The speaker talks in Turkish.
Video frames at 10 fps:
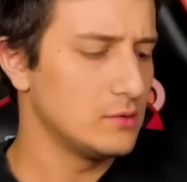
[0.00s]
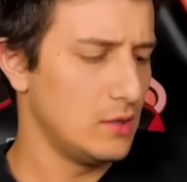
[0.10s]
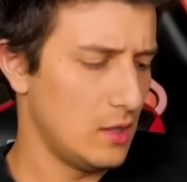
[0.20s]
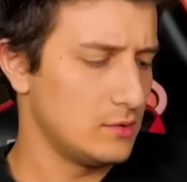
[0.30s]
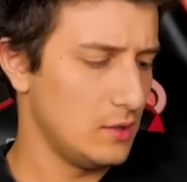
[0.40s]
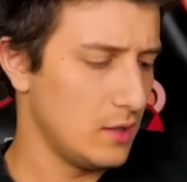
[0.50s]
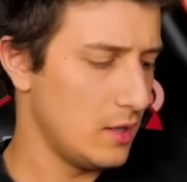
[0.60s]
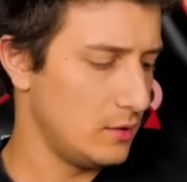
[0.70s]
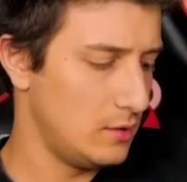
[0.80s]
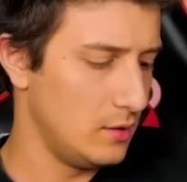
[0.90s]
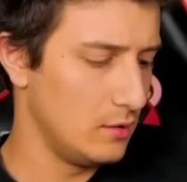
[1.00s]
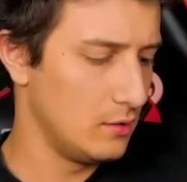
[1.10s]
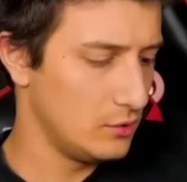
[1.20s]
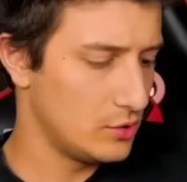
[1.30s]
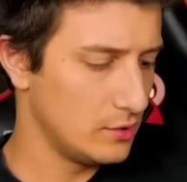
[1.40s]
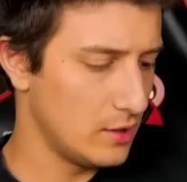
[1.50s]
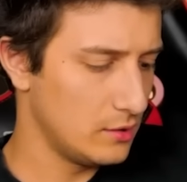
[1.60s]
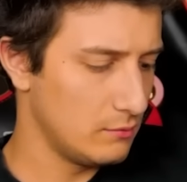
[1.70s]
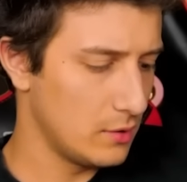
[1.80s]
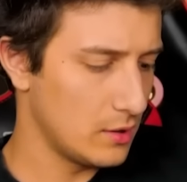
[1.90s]
Az değil az değil gayet iyi.
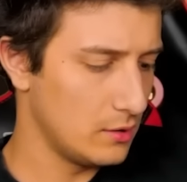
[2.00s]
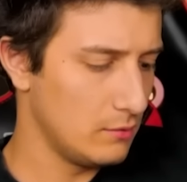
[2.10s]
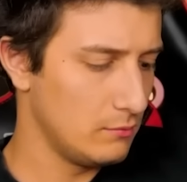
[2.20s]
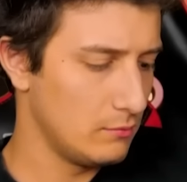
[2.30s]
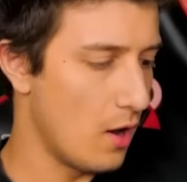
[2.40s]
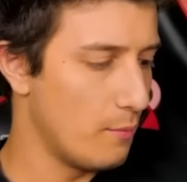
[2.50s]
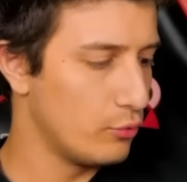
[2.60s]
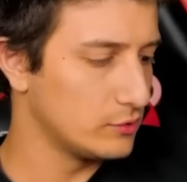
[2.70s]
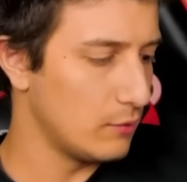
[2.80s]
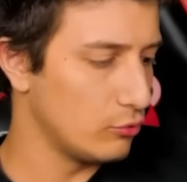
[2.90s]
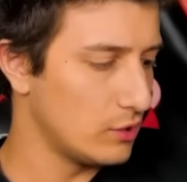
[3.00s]
Işınlandım bakalım. Aha burada